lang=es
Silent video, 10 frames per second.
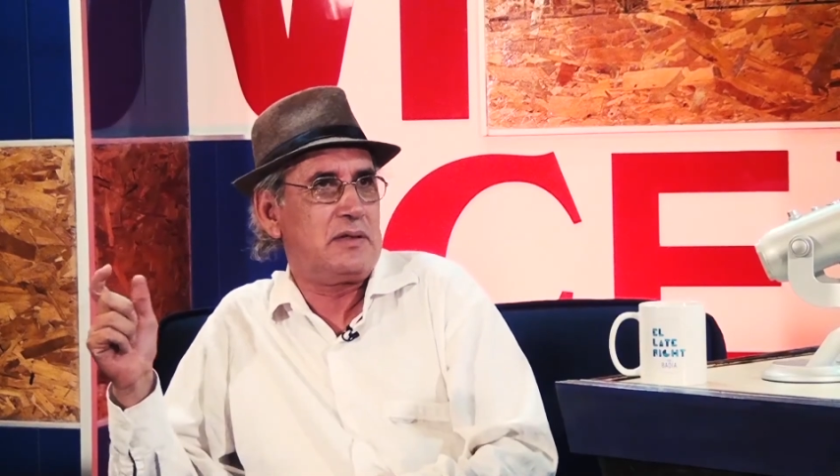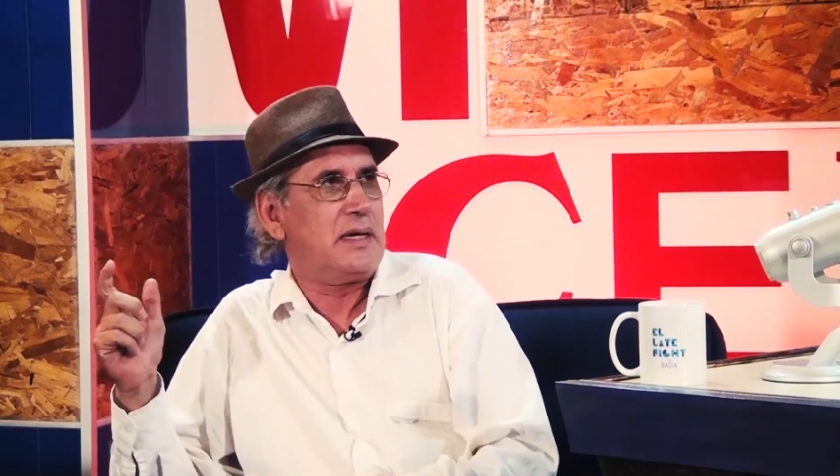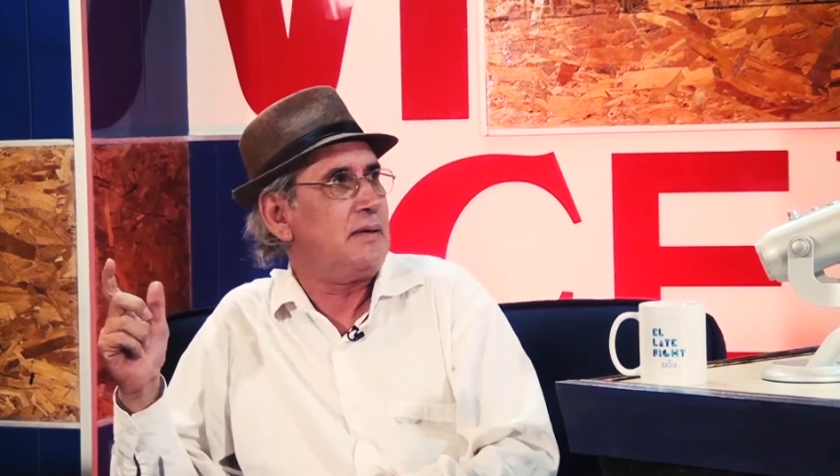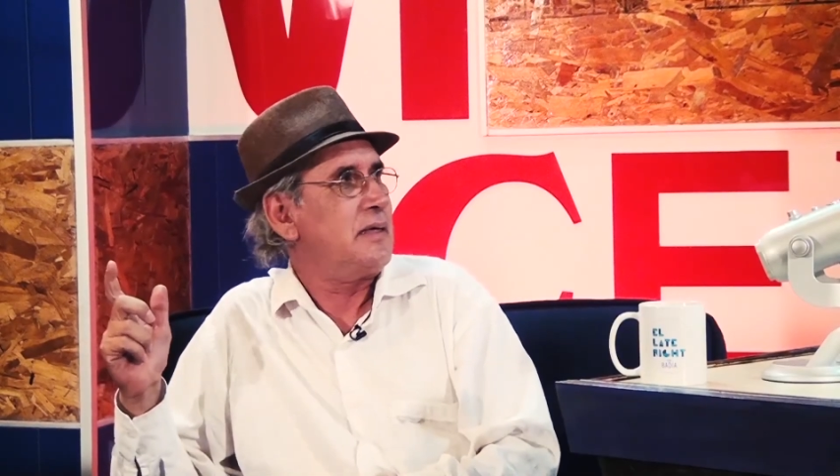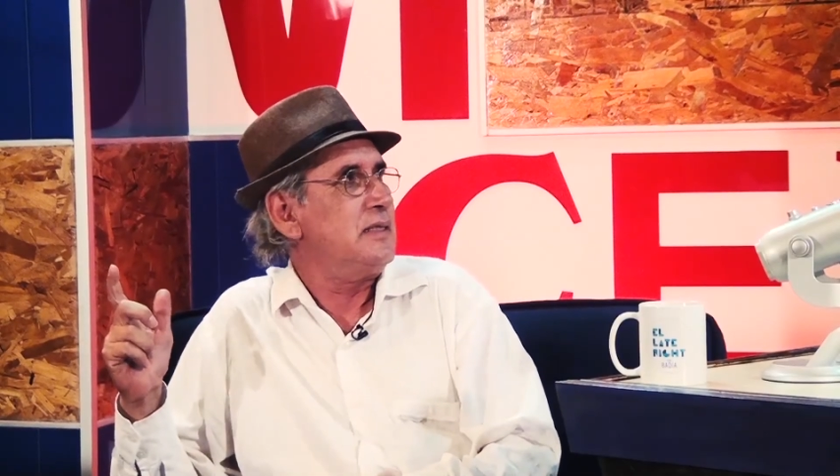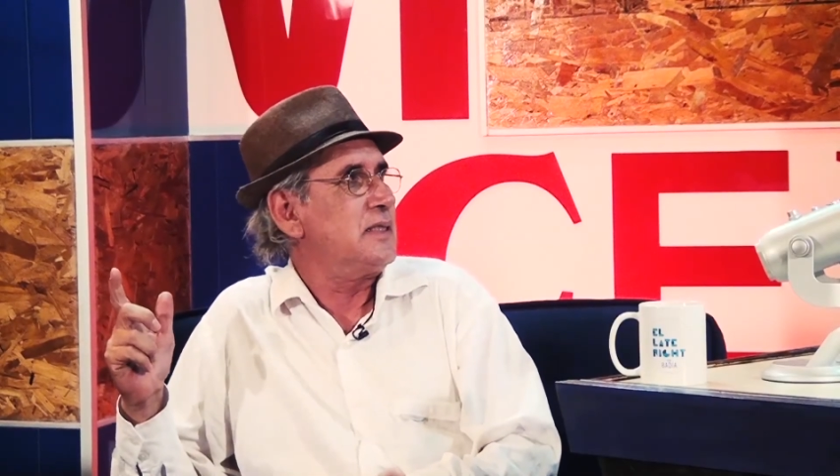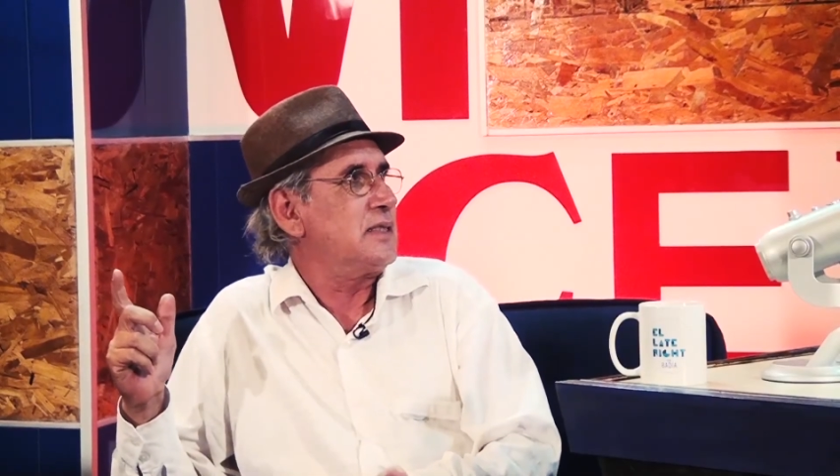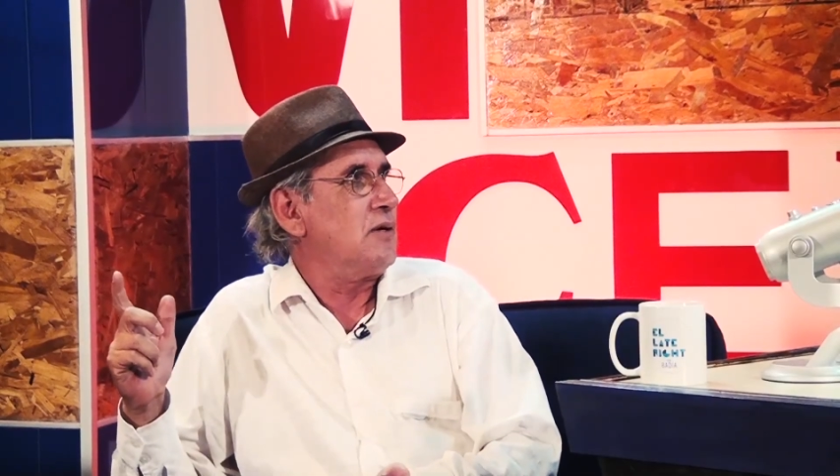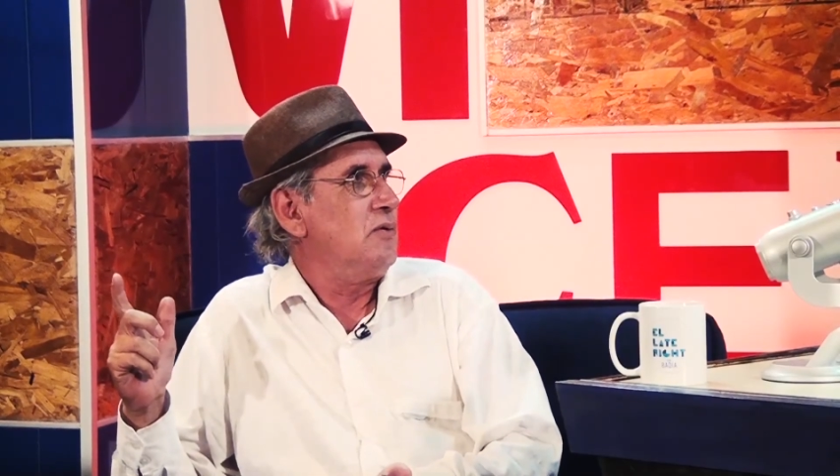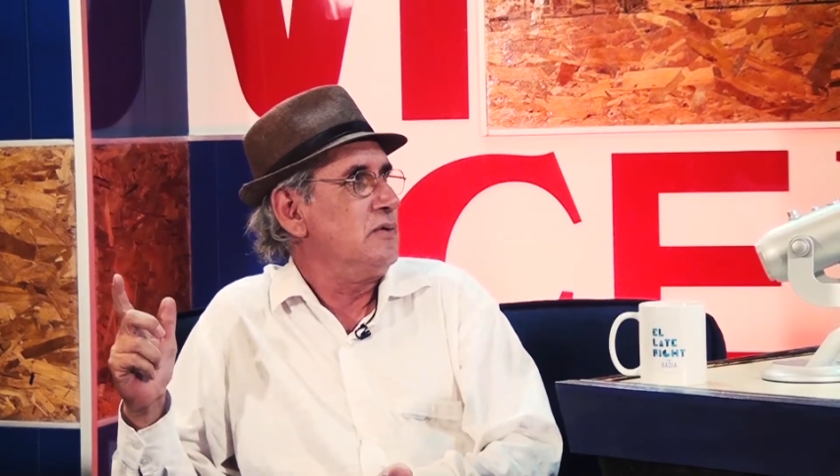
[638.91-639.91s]
cada
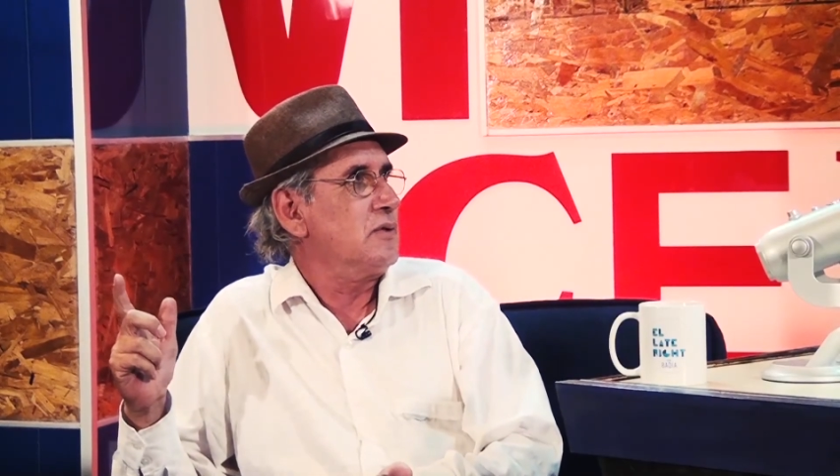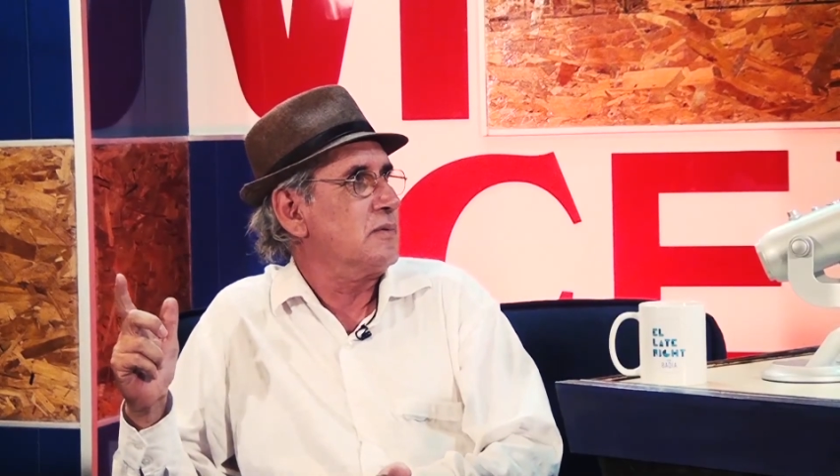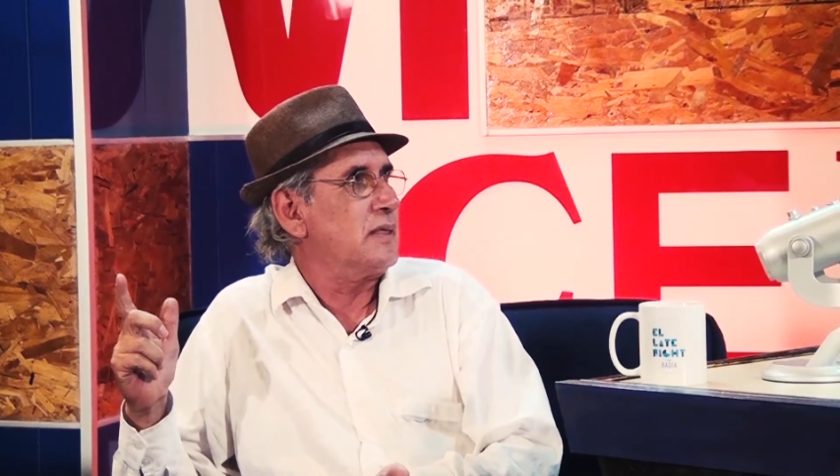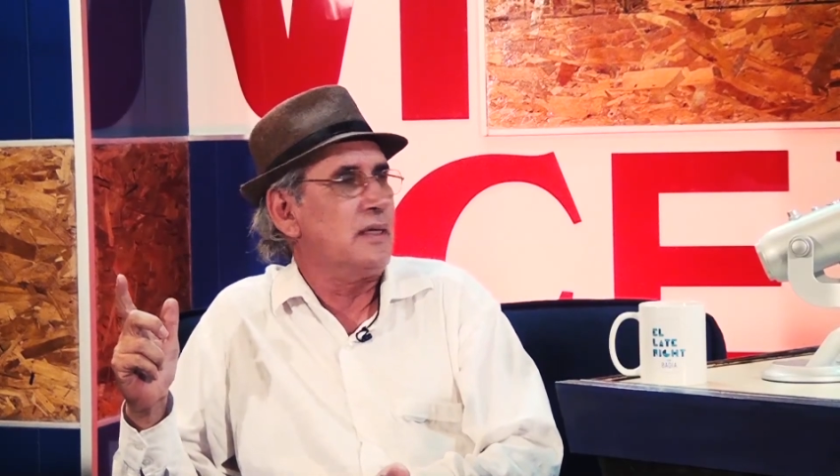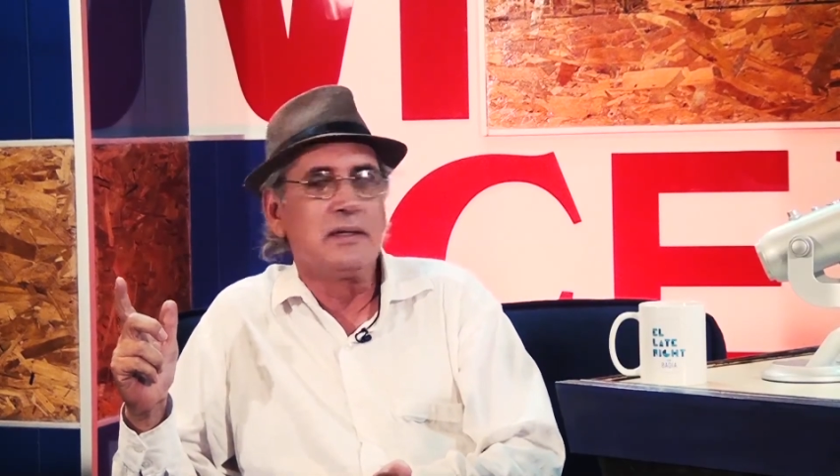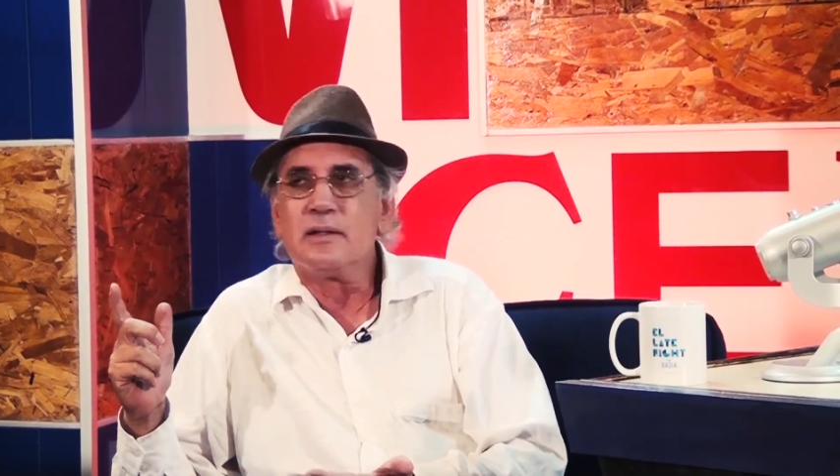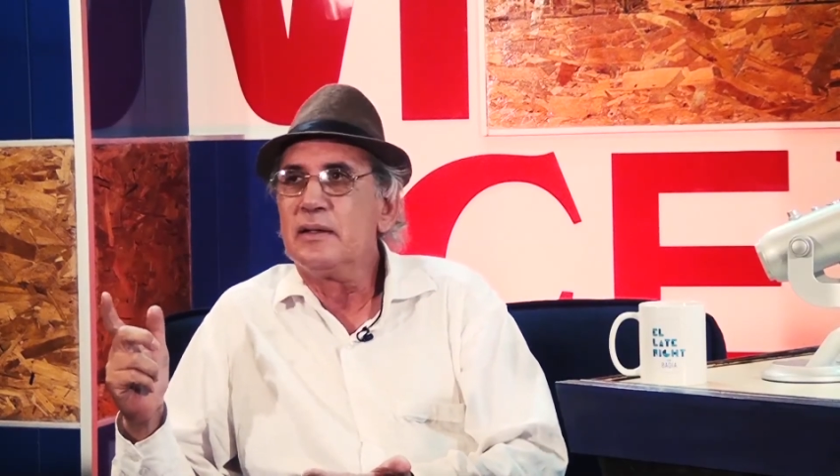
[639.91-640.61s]
15 segundos, ¿verdad?